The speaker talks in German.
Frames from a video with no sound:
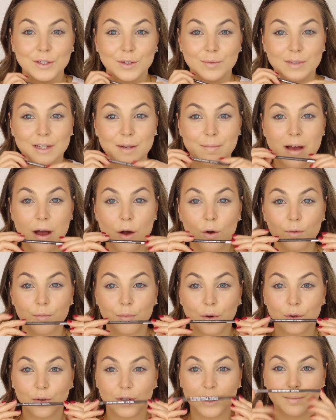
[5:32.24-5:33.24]
Zum Thema
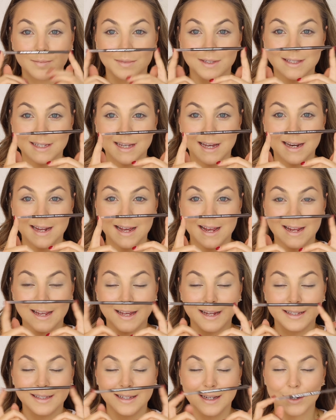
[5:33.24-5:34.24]
Augenbrauen gibt es gerade ein
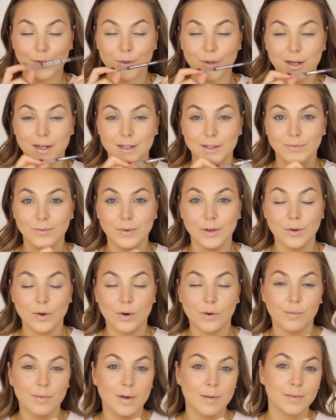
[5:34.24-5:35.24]
ganz aktuelles Video
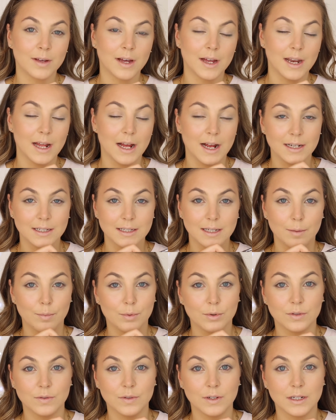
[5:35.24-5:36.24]
auf meinem Kanal. Ich
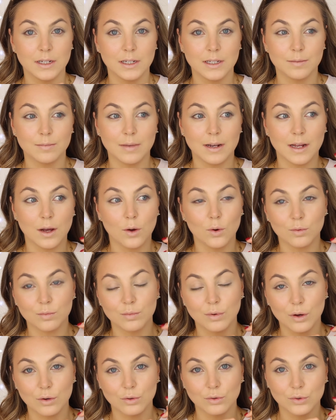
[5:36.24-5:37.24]
habe euch wirklich meine
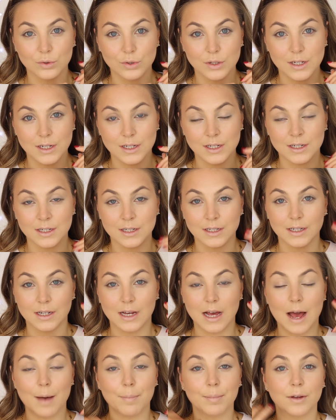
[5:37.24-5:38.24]

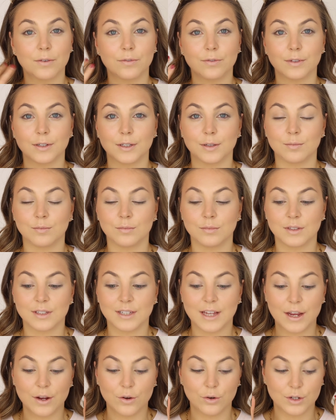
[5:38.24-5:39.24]
Augenbrauenroutine abgefilmt,
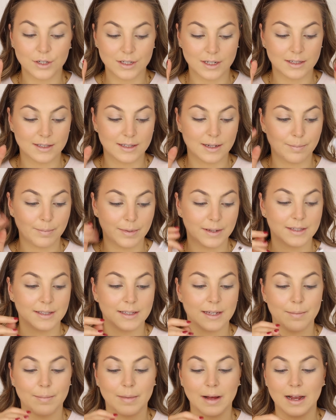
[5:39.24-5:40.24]
zeige euch das Step by
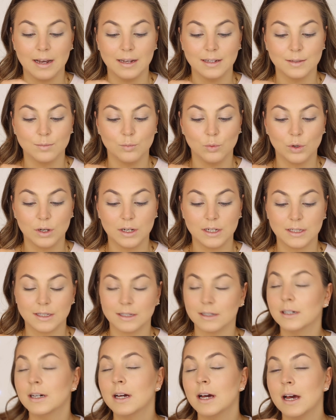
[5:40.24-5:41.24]
Step alles
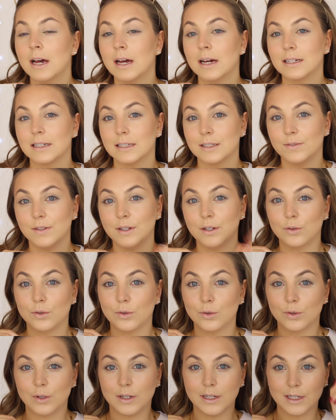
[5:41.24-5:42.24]
Mögliche. Das
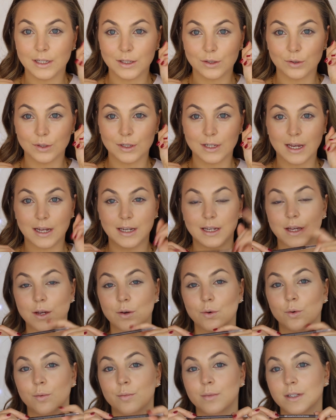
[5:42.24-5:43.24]
Video linke ich euch gerne
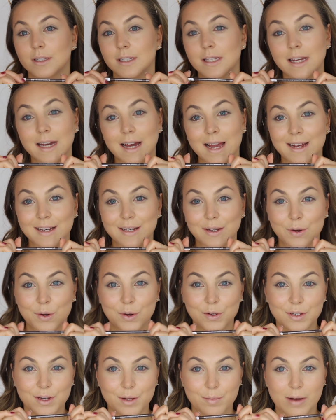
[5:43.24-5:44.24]
hier oben ins i rein, da
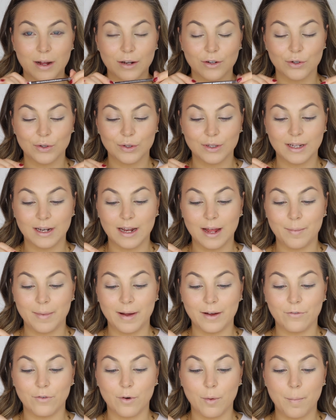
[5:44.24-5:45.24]
könnt ihr im Anschluss dann
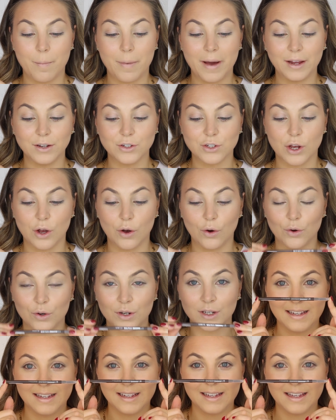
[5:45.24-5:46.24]
einmal vorbeischauen.